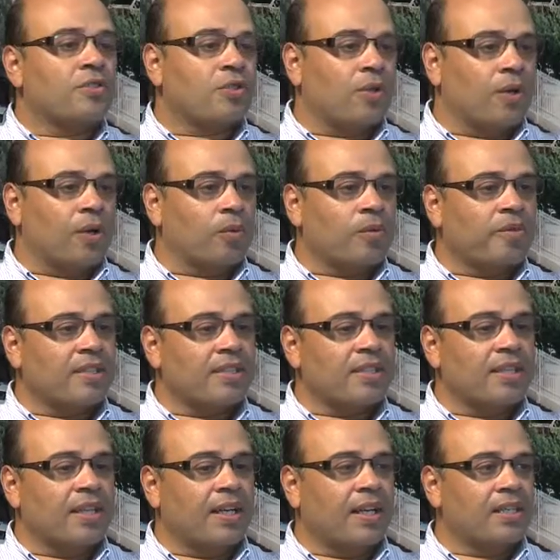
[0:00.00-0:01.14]
só, a
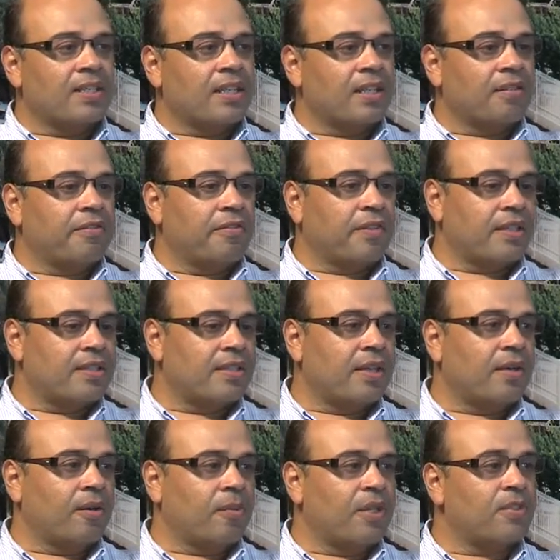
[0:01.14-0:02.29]
universidade ela faz
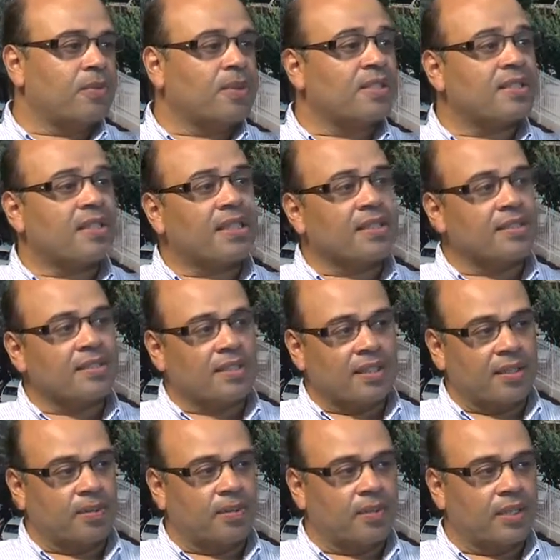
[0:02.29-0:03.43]
realmente uma
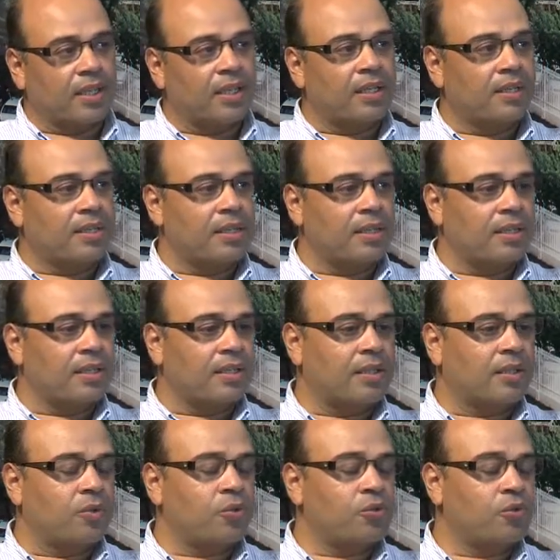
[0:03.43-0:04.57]
seleção né?
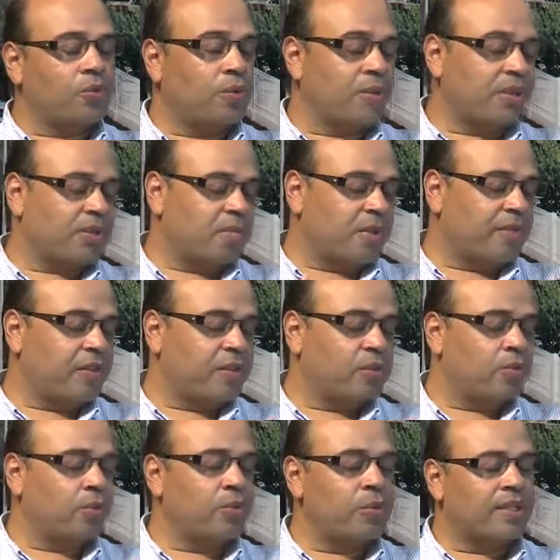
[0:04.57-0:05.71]
de, junto às
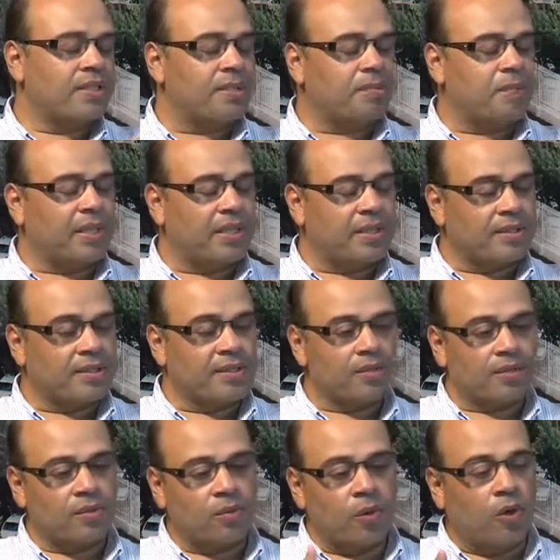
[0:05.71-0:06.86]
prefeituras,
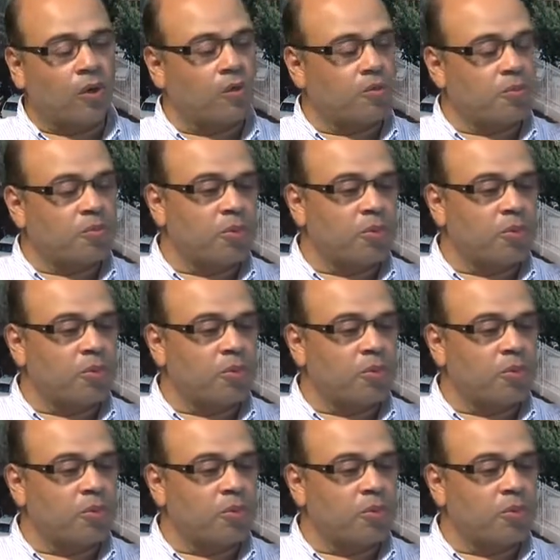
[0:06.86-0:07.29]
empresas ou órgãos